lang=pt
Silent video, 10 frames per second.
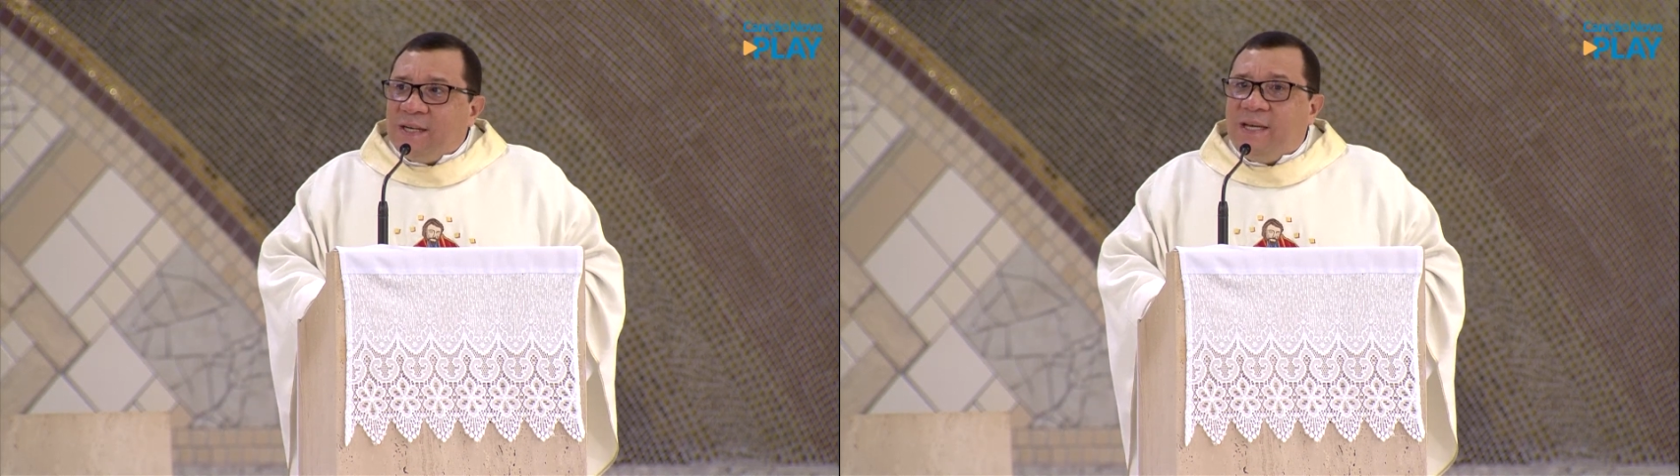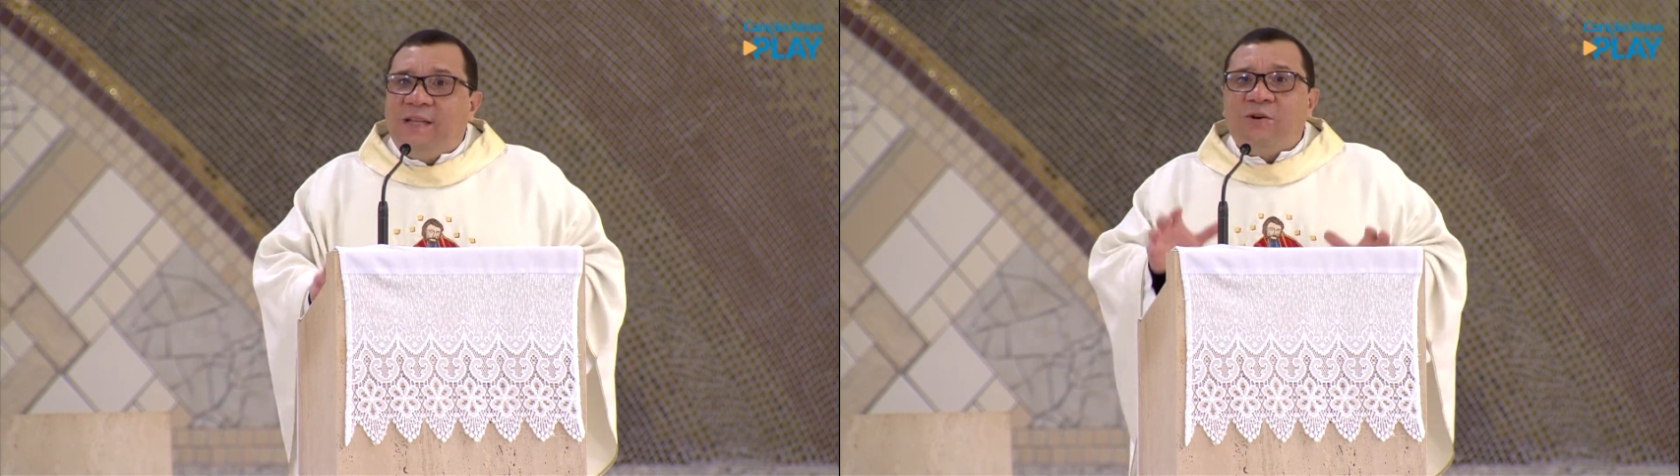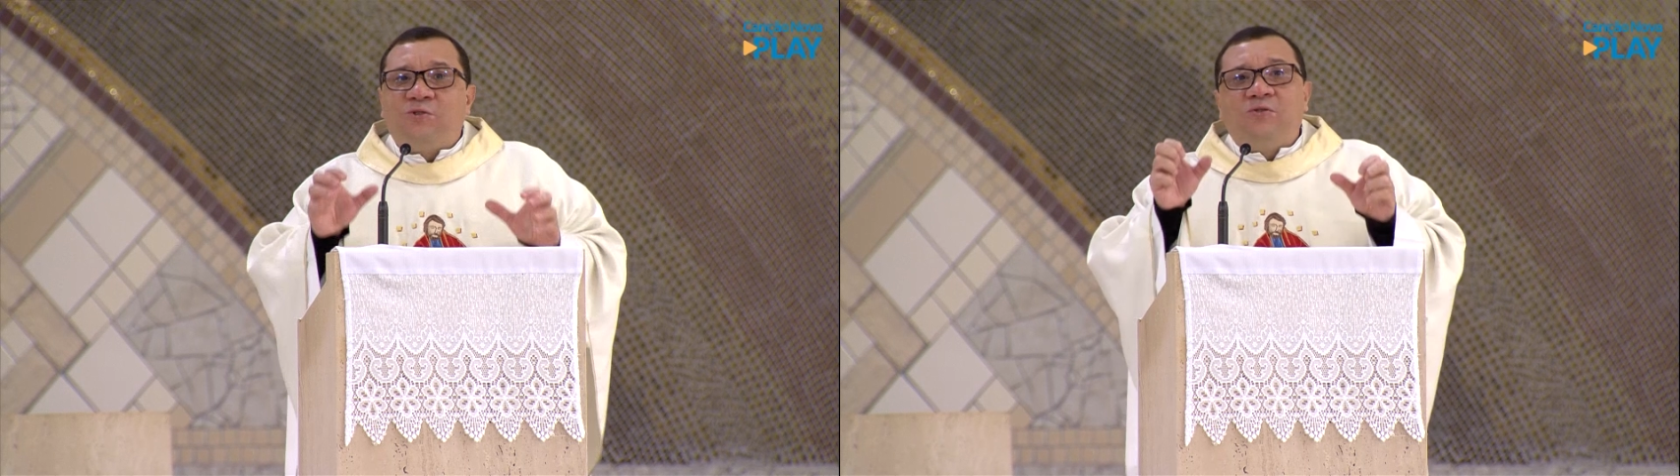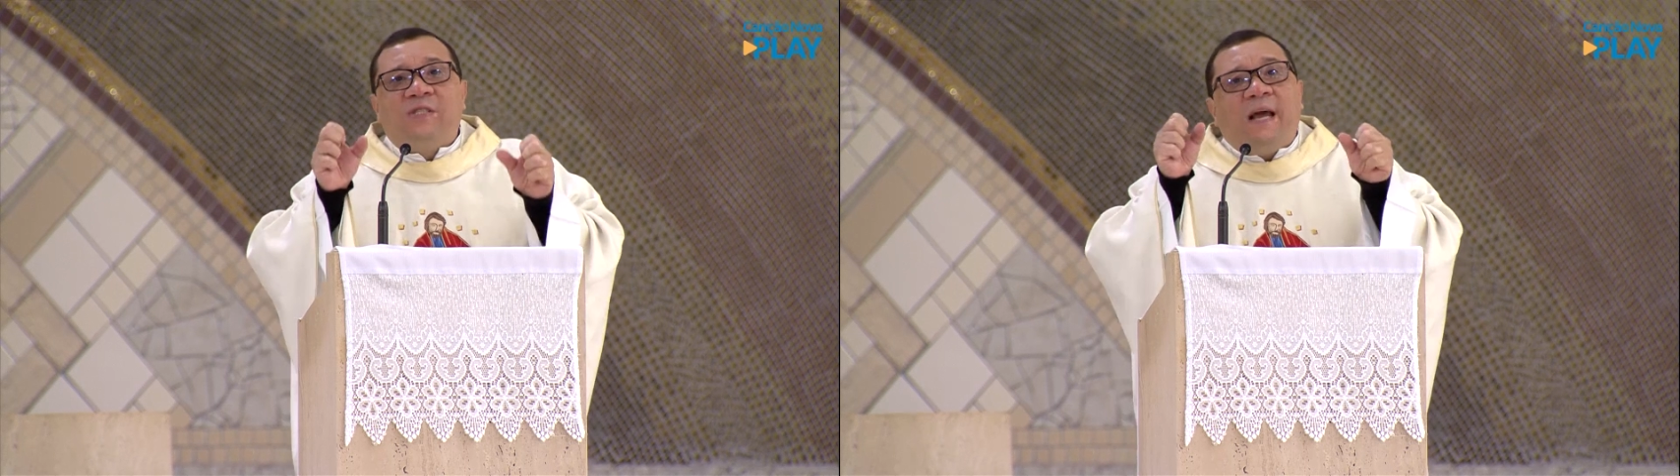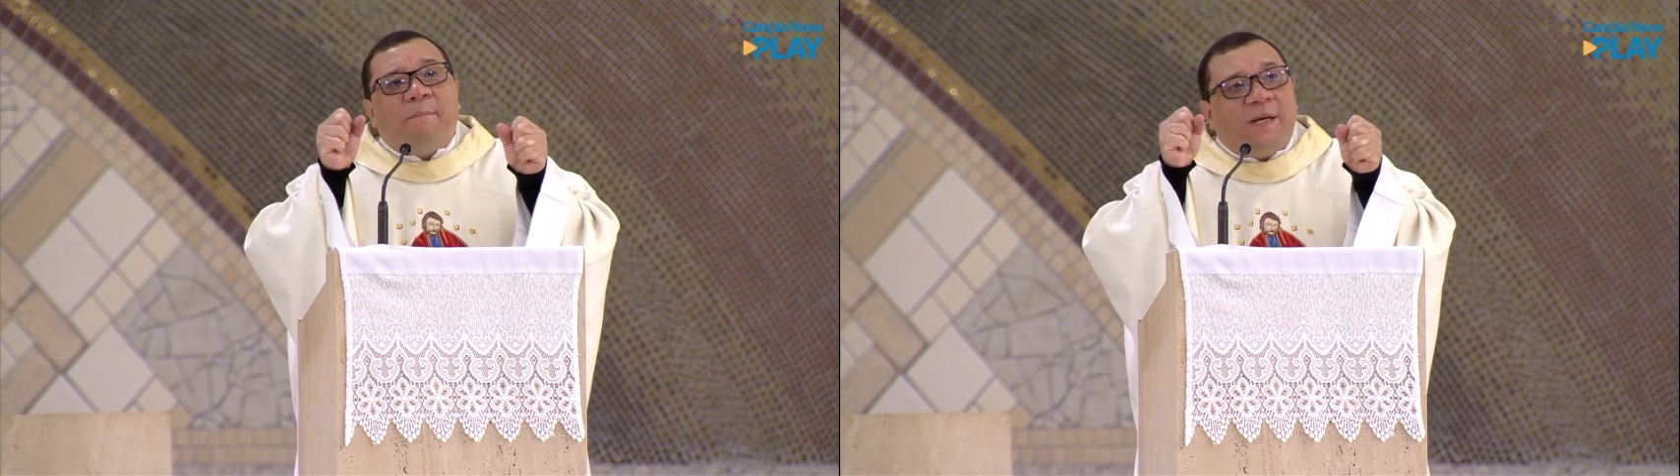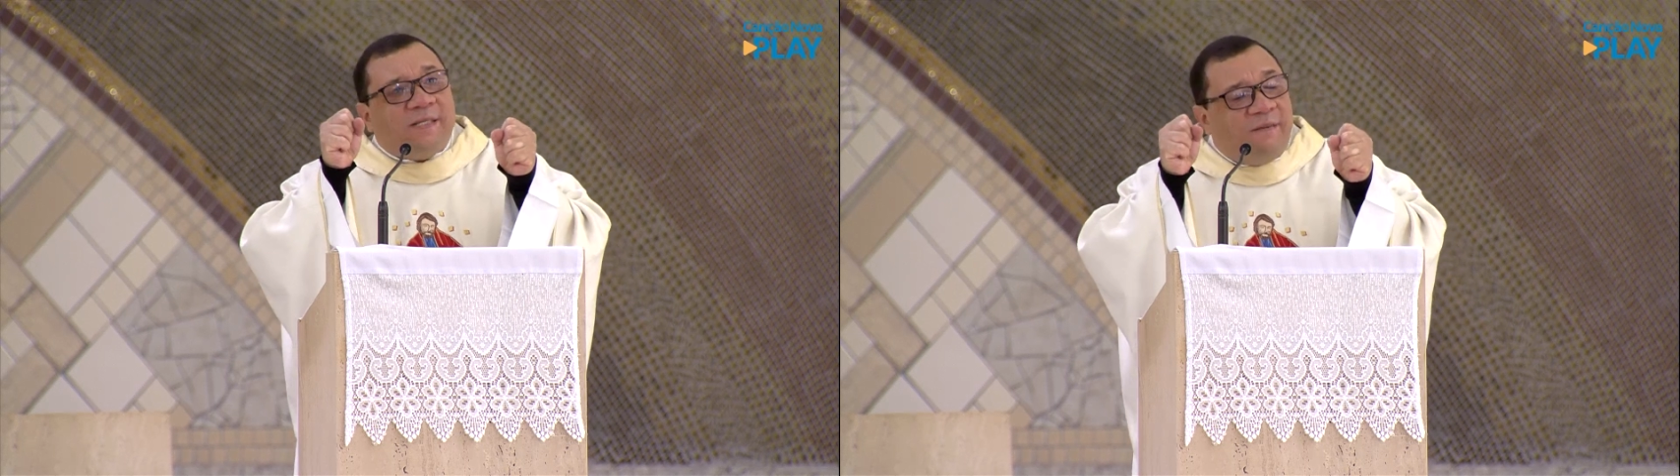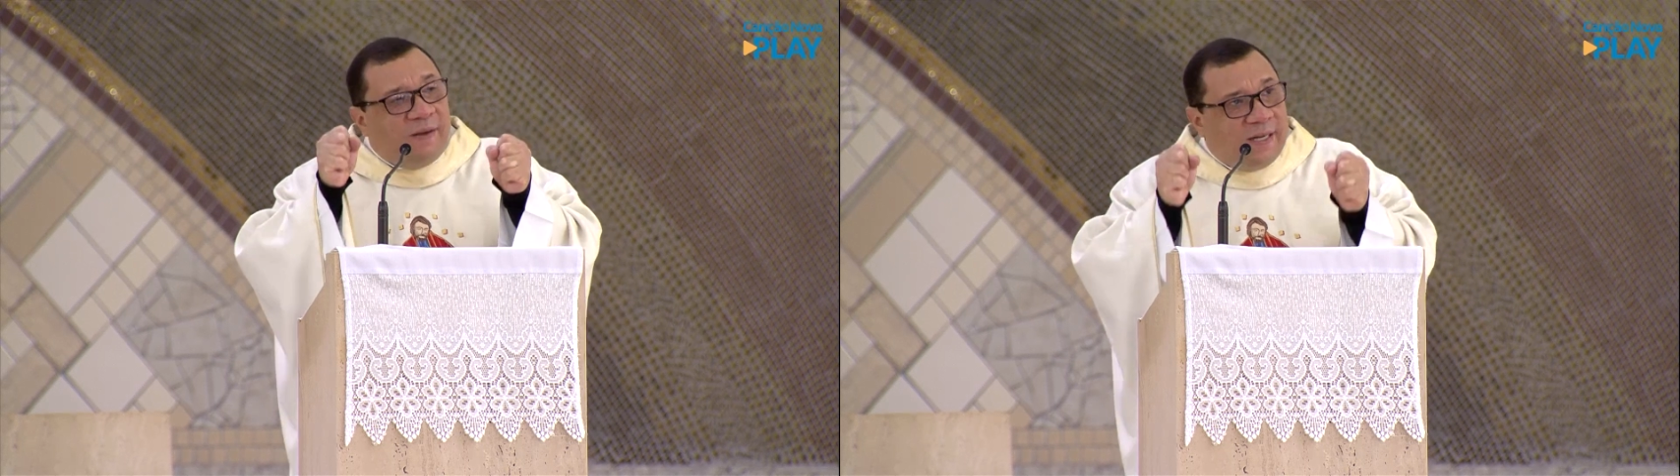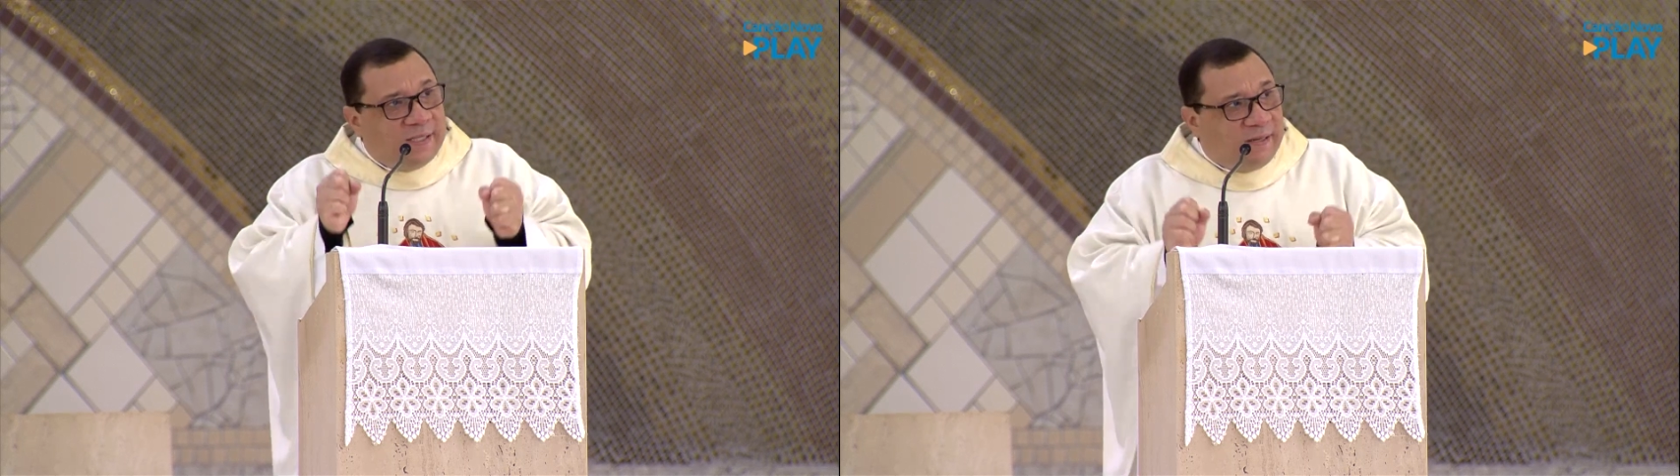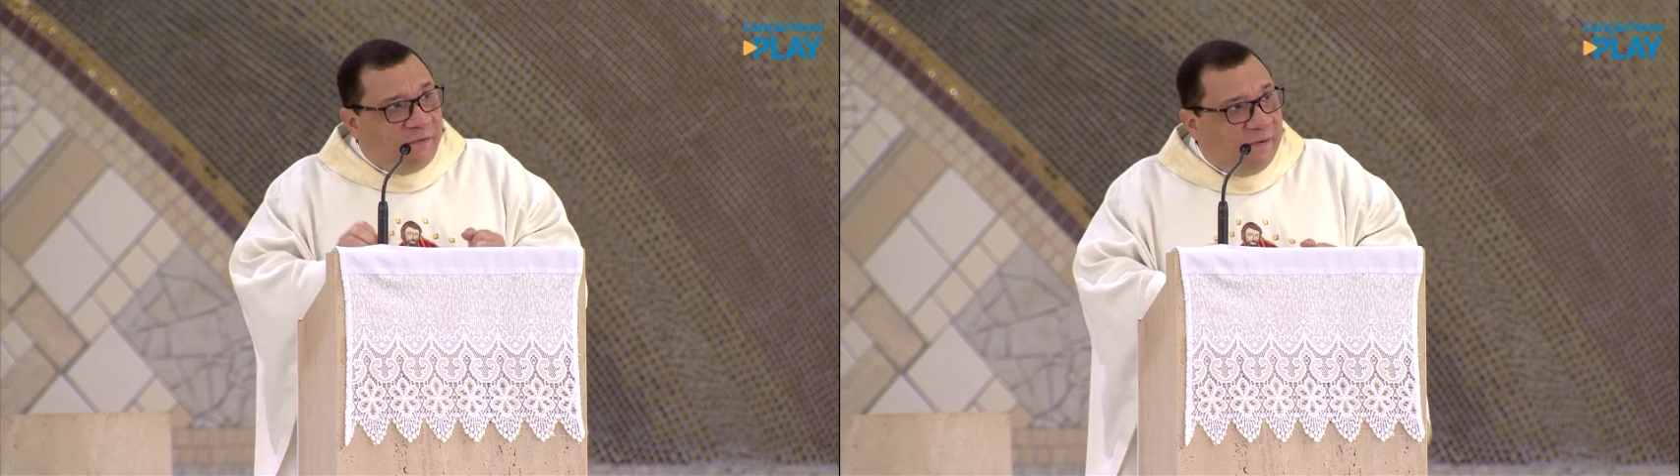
que Deus nos dê a perseverança